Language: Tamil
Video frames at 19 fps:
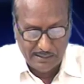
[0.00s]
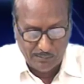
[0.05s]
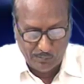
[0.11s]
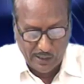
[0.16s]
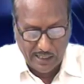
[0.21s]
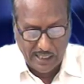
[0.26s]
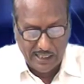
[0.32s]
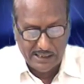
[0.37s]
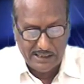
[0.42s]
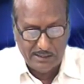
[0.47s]

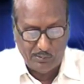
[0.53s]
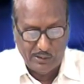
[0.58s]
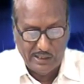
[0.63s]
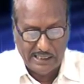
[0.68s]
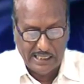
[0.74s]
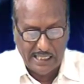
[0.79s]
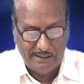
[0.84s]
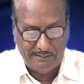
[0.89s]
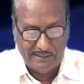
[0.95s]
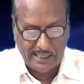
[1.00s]
நம்முடைய ஆட்சிமொழி
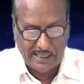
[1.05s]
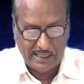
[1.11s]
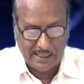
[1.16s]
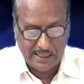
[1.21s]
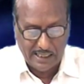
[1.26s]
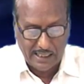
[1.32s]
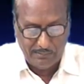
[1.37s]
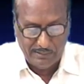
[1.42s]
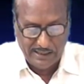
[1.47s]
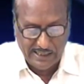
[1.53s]
காவலர்
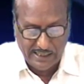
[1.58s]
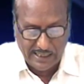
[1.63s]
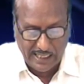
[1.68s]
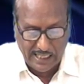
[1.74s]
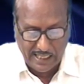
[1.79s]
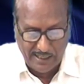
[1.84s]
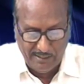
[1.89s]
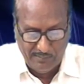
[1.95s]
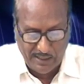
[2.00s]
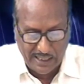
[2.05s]

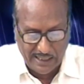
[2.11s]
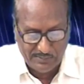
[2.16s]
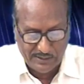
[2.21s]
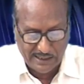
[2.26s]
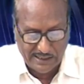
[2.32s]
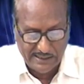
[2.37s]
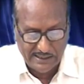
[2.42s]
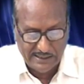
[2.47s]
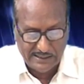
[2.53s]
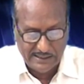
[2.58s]
ராமலிங்கனாரையும் எல்லாம்
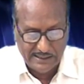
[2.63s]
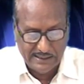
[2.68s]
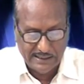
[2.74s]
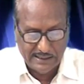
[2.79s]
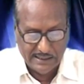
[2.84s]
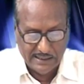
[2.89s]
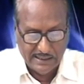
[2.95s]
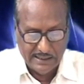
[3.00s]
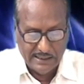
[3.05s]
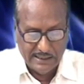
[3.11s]
சந்தித்து
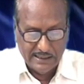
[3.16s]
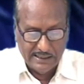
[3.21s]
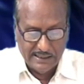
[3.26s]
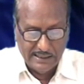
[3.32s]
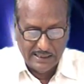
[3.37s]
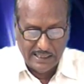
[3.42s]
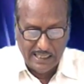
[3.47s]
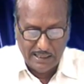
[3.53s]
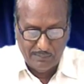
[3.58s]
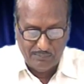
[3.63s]

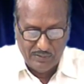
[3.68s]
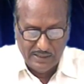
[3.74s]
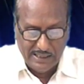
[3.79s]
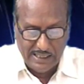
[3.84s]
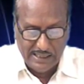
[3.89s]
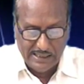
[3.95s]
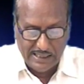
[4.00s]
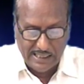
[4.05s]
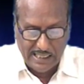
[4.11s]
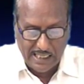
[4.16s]
நாற்பது
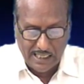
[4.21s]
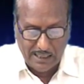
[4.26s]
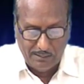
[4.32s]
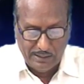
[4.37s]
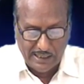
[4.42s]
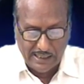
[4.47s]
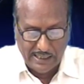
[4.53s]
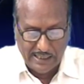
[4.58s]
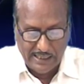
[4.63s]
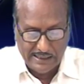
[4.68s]
ஆண்டு
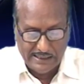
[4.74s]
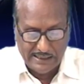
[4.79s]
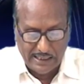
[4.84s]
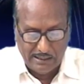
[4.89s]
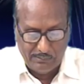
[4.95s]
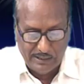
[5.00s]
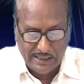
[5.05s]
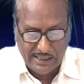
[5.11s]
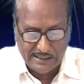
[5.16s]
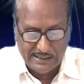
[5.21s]
காலமாக
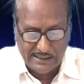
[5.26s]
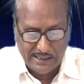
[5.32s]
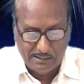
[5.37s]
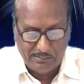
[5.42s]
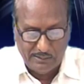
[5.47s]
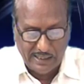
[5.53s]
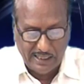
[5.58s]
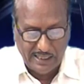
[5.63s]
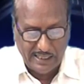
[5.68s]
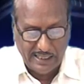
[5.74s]
தமிழர்
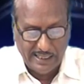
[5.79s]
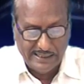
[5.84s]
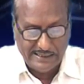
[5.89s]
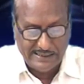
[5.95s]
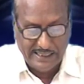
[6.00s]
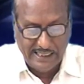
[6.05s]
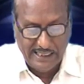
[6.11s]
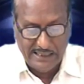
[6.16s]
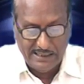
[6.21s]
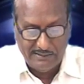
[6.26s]
திருமணங்களை
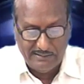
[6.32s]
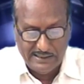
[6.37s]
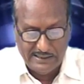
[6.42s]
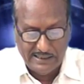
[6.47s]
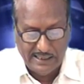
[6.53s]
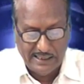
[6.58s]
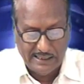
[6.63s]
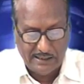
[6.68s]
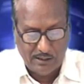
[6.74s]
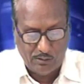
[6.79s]
செய்து
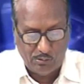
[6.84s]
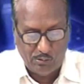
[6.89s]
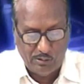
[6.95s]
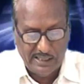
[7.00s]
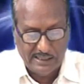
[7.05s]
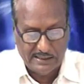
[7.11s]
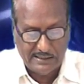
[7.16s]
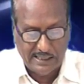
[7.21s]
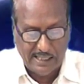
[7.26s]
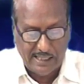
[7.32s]

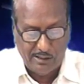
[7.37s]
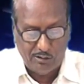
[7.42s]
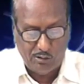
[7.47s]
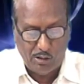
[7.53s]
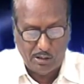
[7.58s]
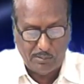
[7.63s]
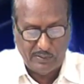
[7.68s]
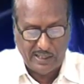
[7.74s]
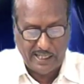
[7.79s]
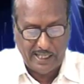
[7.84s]
வைத்திருக்கக்கூடிய
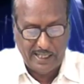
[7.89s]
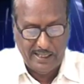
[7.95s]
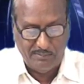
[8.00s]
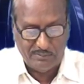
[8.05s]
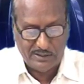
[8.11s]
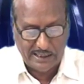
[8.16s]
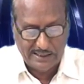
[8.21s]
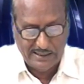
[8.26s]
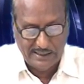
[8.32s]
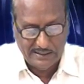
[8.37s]
சான்றோர்
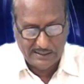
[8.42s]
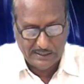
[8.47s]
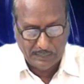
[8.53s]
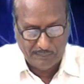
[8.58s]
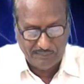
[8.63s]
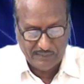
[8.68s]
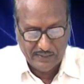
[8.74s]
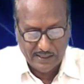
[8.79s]
பலரையும் சந்தித்து